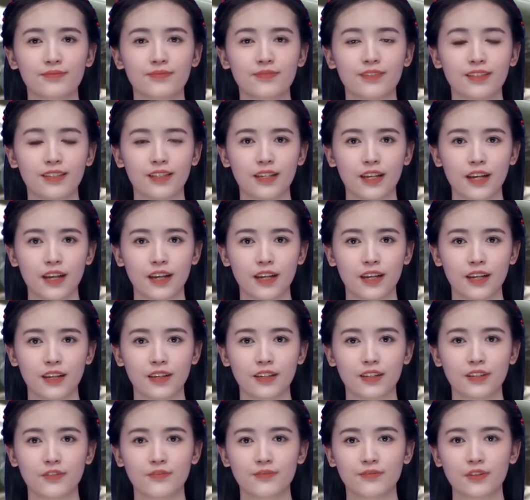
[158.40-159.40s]
其二，
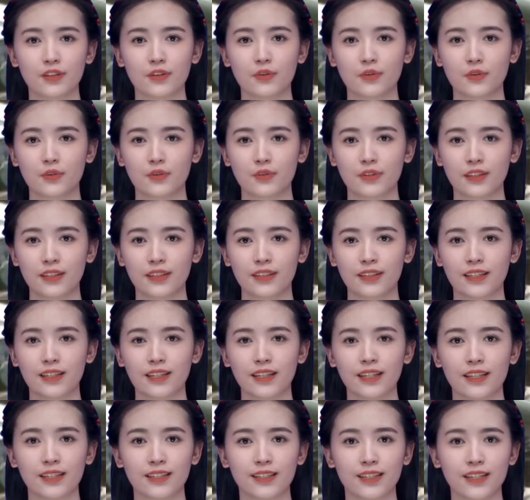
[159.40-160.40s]
防空能力
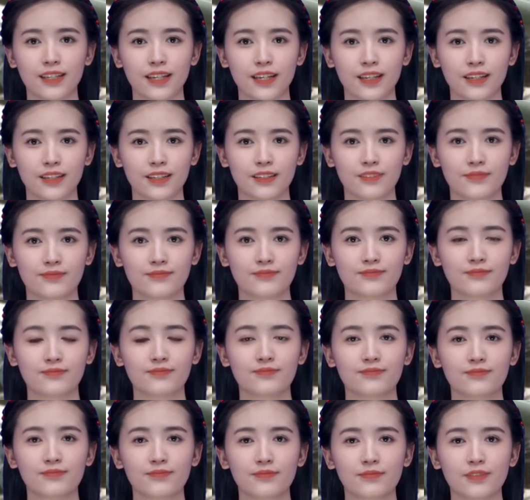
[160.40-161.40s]
很强，
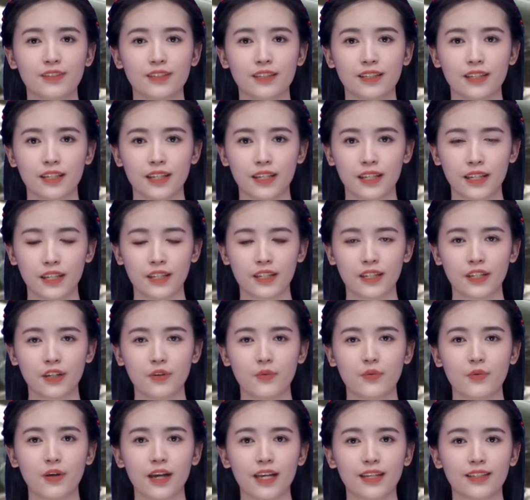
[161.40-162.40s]
一个合
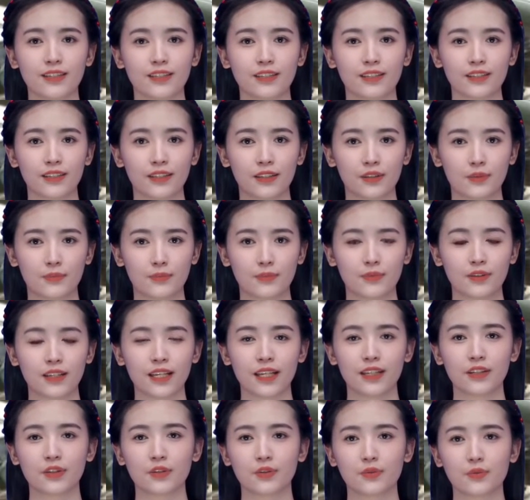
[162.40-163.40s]
成化营不
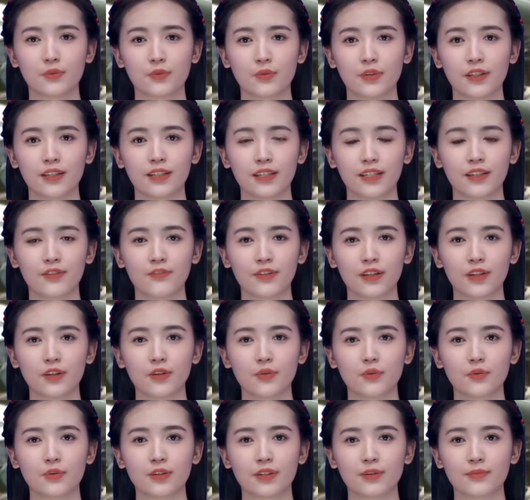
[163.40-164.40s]
但有独立的防
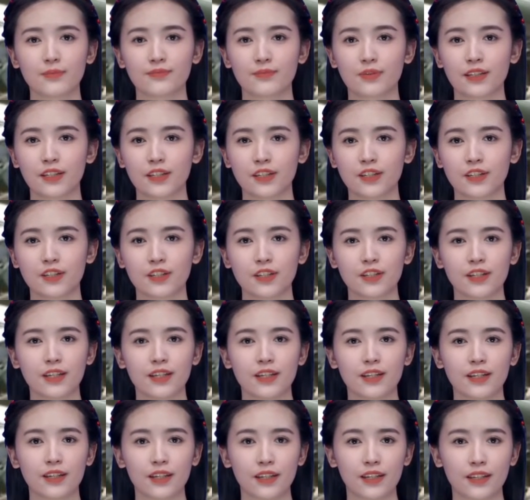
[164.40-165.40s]
空连编制，
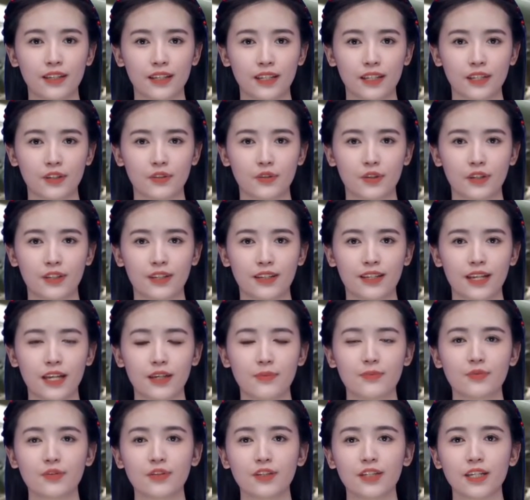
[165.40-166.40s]
连装
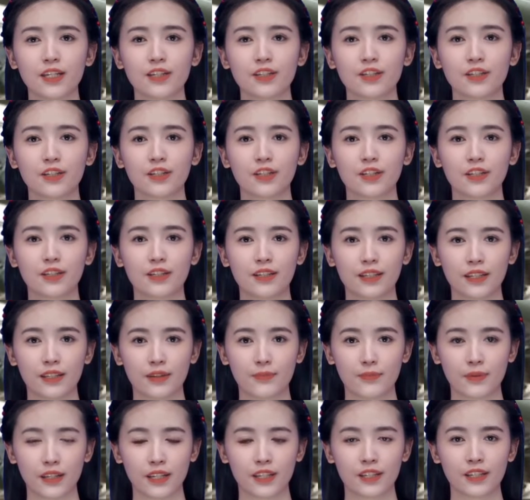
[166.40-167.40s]
甲步战车
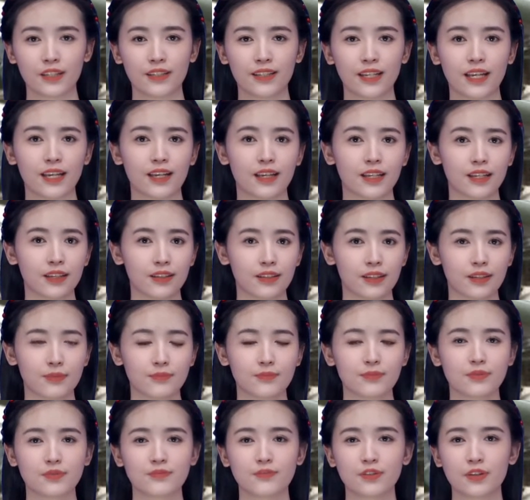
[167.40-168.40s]
也配置大量
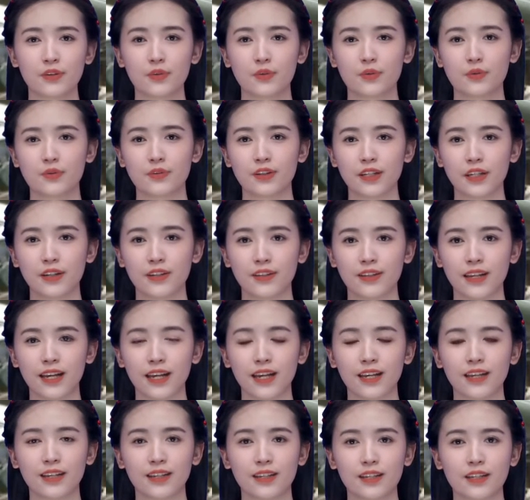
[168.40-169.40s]
单兵防空导
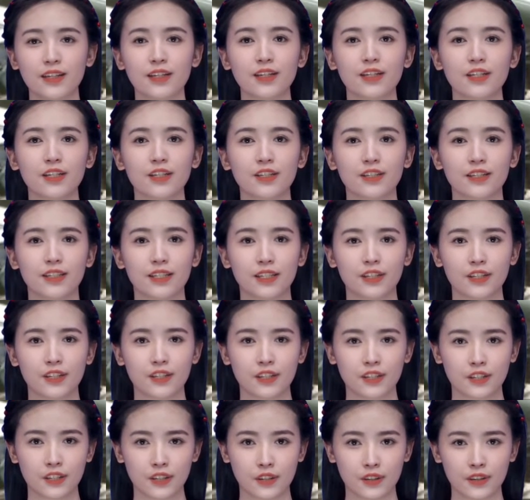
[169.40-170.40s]
弹。这也
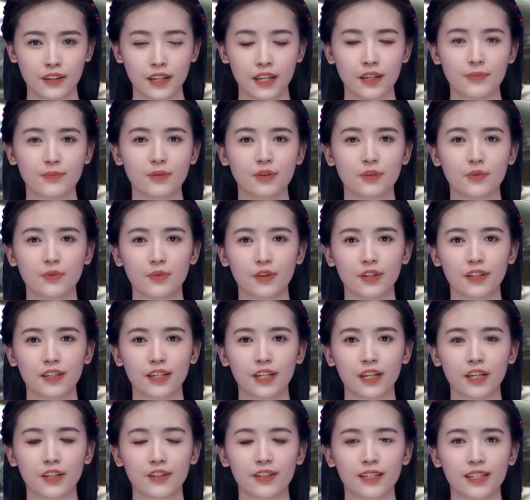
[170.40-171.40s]
是受抗美援
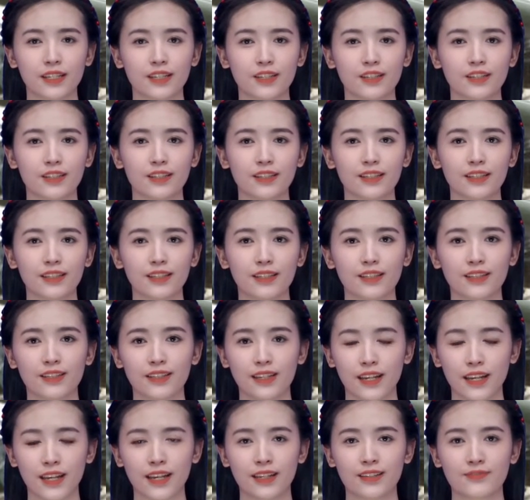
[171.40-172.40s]
朝战争的影
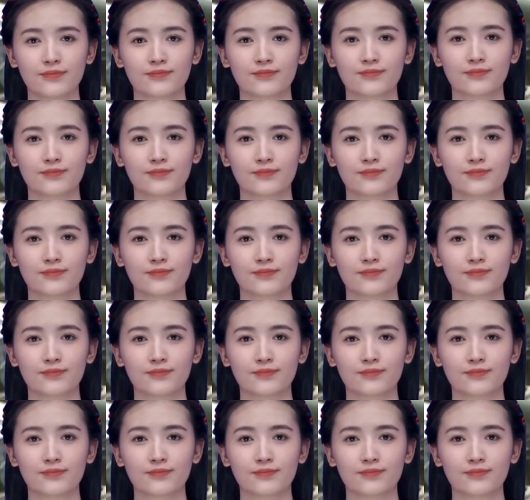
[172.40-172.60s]
响，